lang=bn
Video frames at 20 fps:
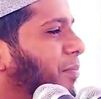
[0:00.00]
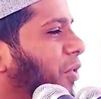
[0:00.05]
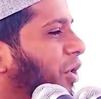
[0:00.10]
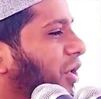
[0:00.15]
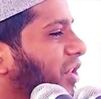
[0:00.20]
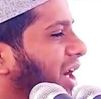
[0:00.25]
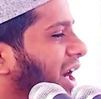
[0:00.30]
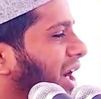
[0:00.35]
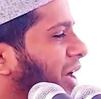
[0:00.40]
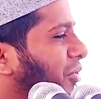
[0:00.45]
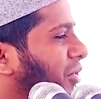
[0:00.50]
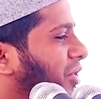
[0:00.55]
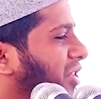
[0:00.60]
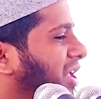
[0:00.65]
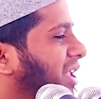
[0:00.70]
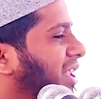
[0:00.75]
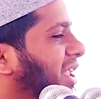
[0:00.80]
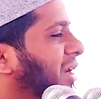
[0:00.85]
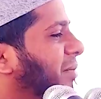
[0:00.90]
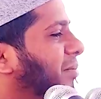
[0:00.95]
প্রধান
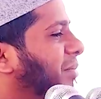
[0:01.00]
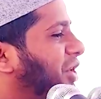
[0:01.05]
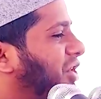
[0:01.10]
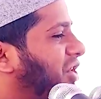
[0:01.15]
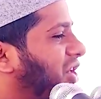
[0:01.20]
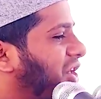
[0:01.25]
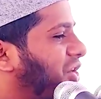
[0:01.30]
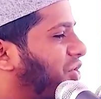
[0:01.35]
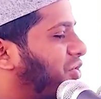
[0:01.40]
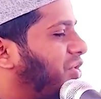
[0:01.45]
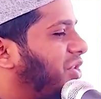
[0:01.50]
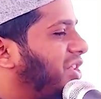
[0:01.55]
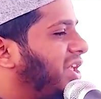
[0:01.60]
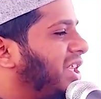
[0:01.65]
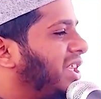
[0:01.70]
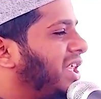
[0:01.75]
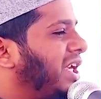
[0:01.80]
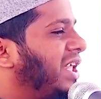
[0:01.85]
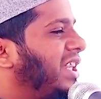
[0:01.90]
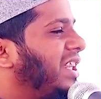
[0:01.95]
অতিথি বিশেষ
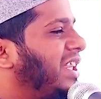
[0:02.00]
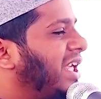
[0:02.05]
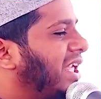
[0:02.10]
অতিথি